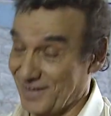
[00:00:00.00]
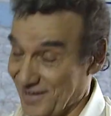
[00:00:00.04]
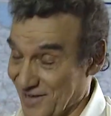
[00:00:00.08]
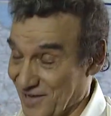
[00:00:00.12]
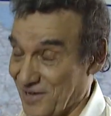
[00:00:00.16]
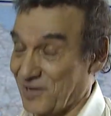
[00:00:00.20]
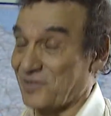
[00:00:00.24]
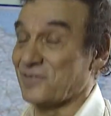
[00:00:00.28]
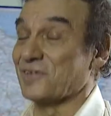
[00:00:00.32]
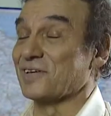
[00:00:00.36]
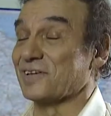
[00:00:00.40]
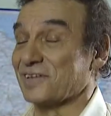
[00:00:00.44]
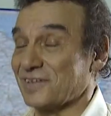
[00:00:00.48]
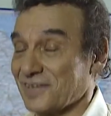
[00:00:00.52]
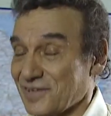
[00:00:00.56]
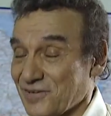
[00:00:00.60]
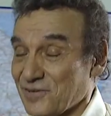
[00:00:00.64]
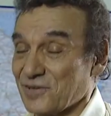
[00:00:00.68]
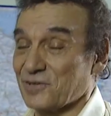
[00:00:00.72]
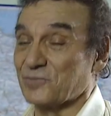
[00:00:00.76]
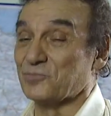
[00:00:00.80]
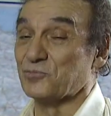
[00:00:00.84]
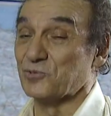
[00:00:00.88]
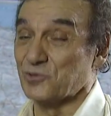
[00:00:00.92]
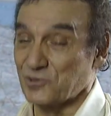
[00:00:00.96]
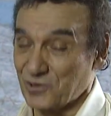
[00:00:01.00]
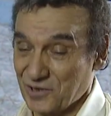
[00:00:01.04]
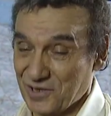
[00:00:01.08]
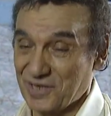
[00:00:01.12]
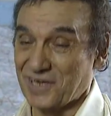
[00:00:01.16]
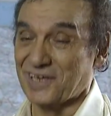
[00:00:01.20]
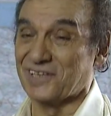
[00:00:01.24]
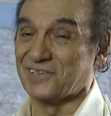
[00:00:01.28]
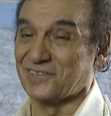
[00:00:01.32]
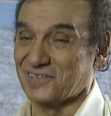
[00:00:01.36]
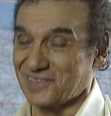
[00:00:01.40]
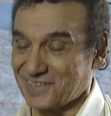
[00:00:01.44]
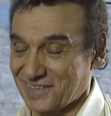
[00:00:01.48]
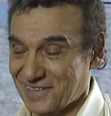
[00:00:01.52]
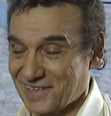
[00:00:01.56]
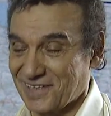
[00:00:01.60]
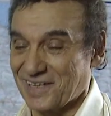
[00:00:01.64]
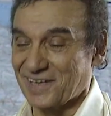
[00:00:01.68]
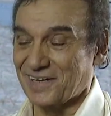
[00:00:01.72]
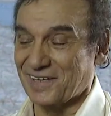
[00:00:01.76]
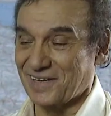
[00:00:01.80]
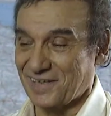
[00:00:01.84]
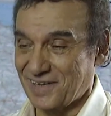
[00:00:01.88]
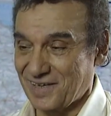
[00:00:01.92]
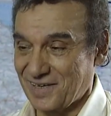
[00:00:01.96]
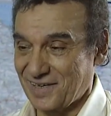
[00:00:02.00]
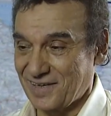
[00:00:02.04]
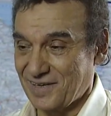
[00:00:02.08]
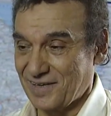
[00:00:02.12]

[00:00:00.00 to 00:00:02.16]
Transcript: evet evet bugün getirdiler.